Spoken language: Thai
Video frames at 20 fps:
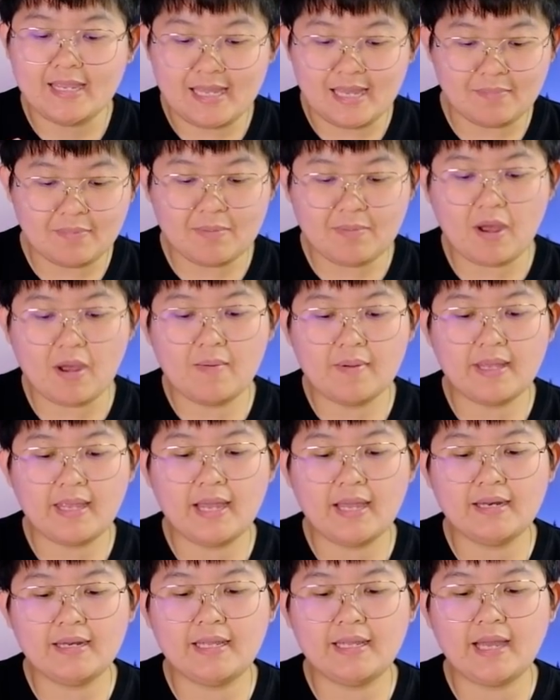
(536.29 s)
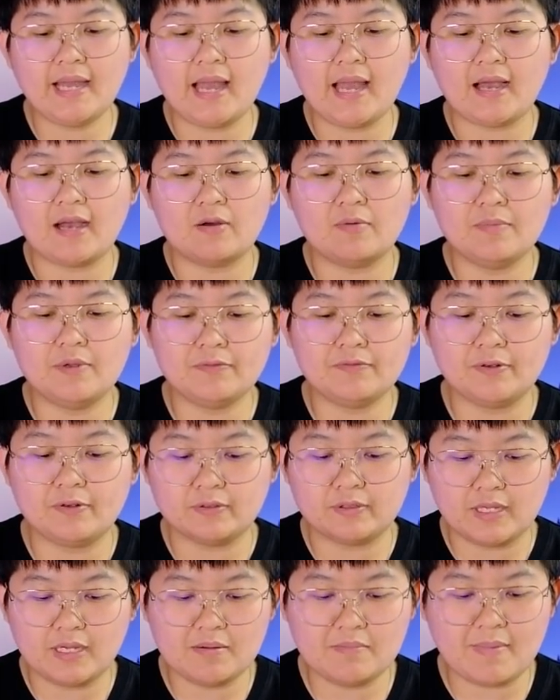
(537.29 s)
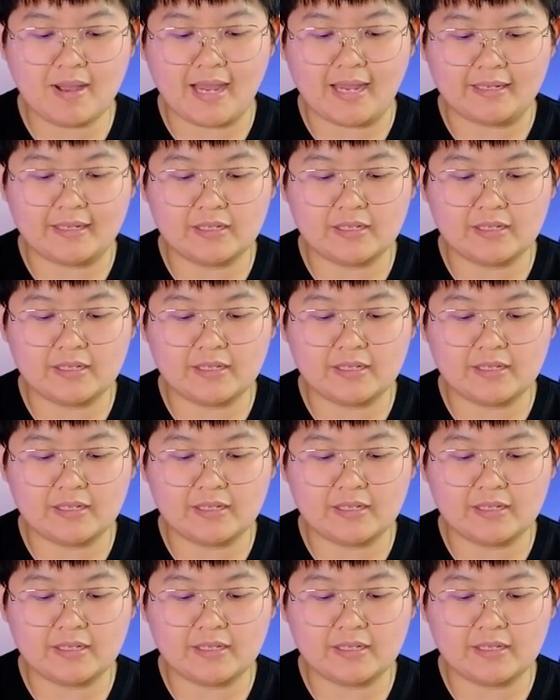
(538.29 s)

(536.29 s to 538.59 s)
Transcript: ยังไม่พอเพียงแค่นี้ค่ะเขามีฟิลเตอร์ใหม่